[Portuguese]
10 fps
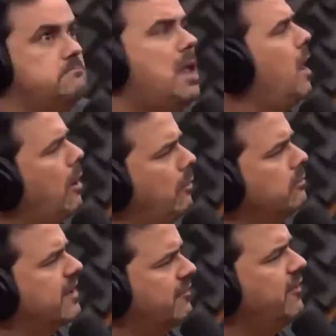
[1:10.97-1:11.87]

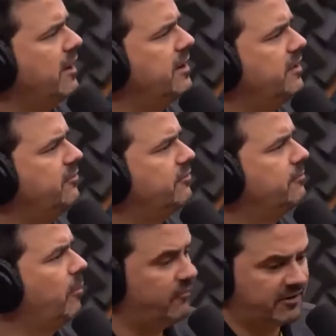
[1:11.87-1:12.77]
Não, saí feliz.
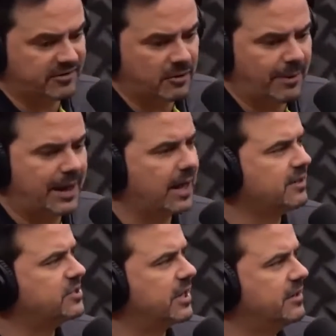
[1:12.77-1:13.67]
Ah. Pô, fiz até uma
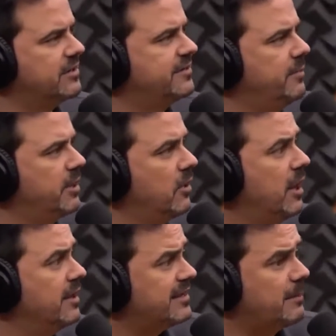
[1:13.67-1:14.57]
carta de agradecimento.
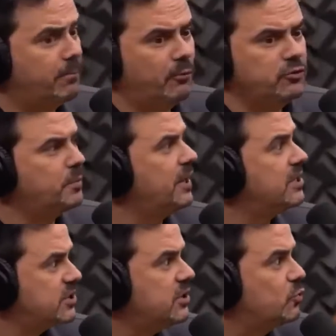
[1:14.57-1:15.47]
Saí puto porque
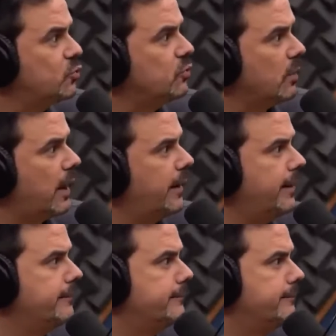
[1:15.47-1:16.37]
deixei tudo lá,
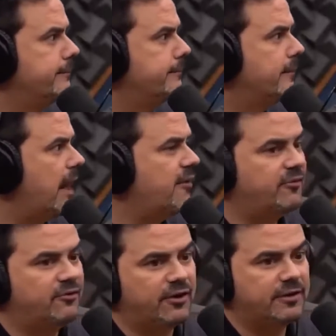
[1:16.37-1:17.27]
né?
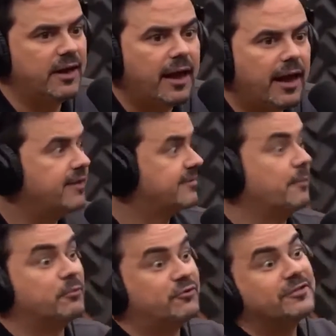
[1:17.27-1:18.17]
FGTS,
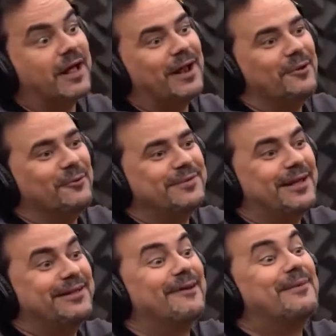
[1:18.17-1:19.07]
que podia estar tá lá no
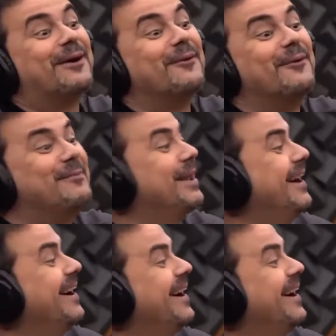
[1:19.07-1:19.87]
TW. Como é que é o nome lá?